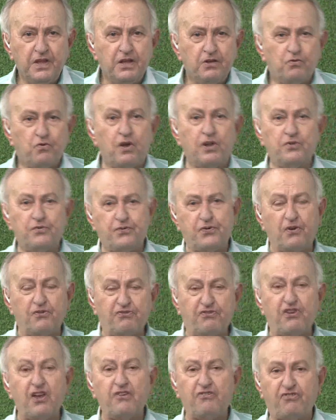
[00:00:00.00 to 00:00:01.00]
Quando
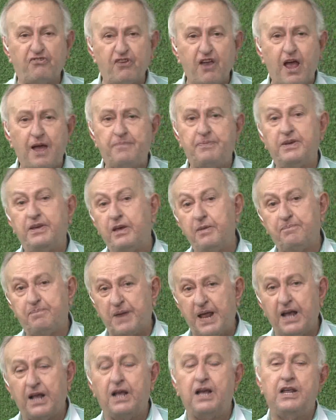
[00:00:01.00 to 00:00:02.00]
você sabe que
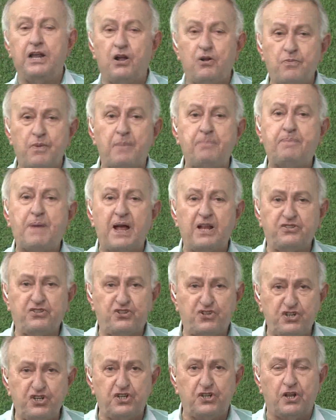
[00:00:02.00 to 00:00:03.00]
para ganhar uma
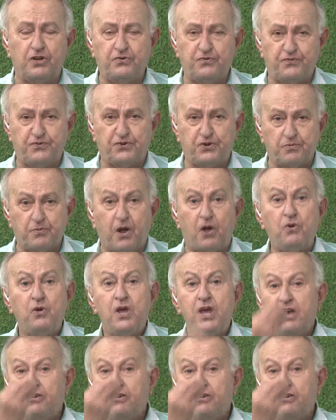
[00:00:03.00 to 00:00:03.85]
partida de futebol,